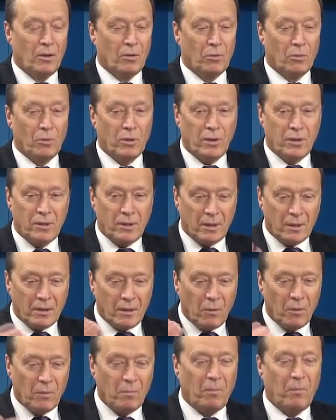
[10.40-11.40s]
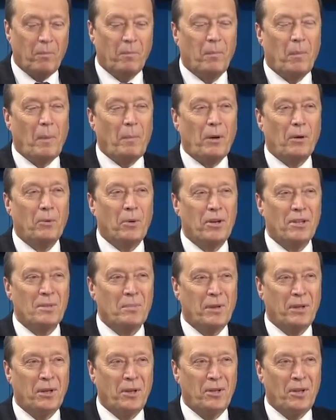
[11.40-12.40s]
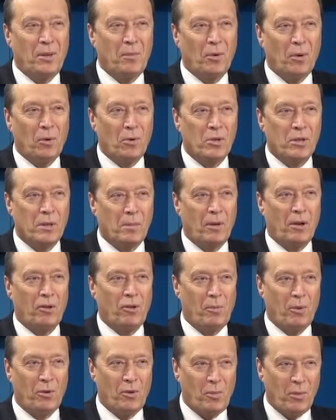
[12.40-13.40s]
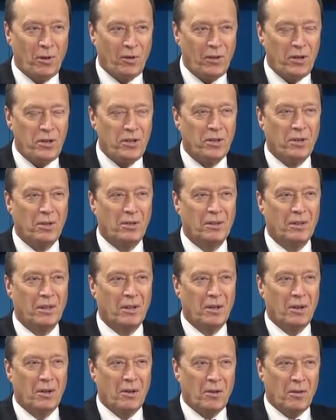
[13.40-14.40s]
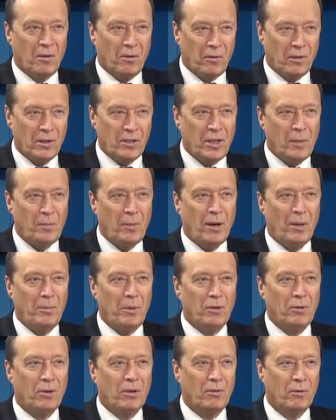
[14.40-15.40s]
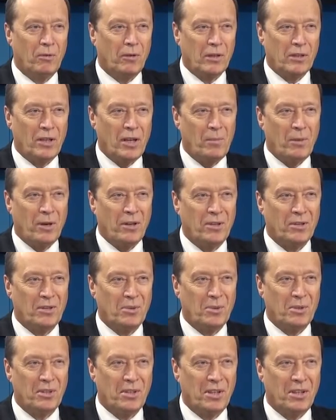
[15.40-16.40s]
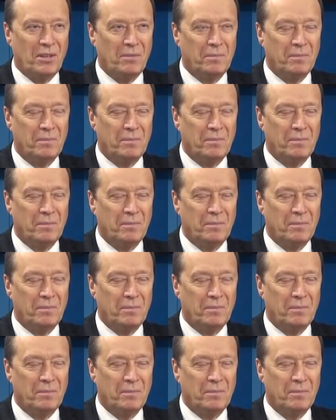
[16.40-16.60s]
Ну, если по погоде смотреть темно уже, поэтому добрый вечер. Да, добрый вечер. Уважаемый хотя... Абик, уважаемые да. радиослушатели.